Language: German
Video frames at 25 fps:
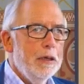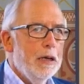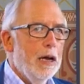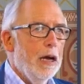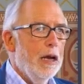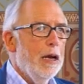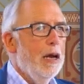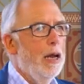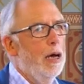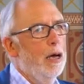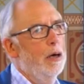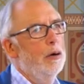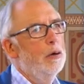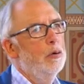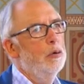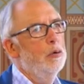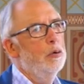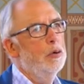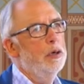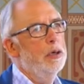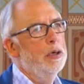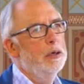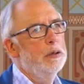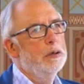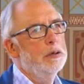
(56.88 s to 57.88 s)
die nach
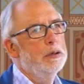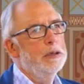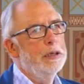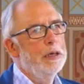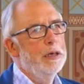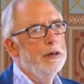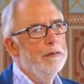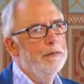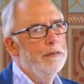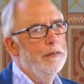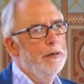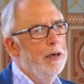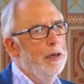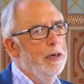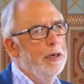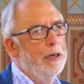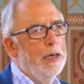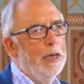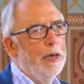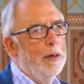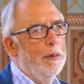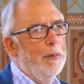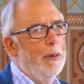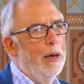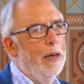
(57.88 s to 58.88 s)
Langeoog hin und her fahren,
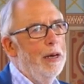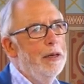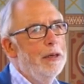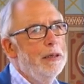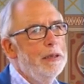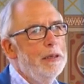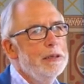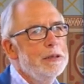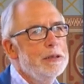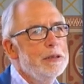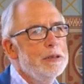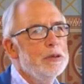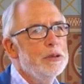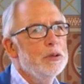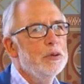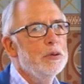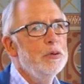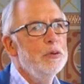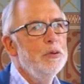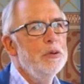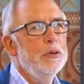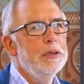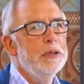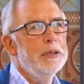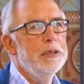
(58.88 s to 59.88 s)
die haben alle dieses
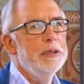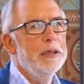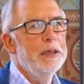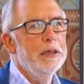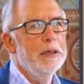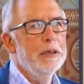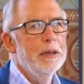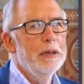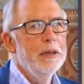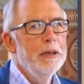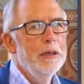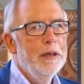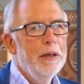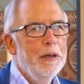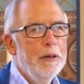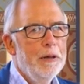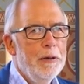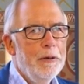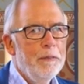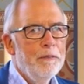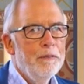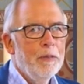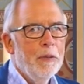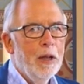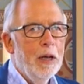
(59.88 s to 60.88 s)
grüne Deck.
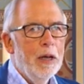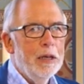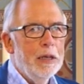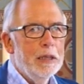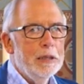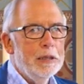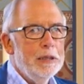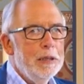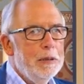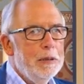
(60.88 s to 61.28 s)
Da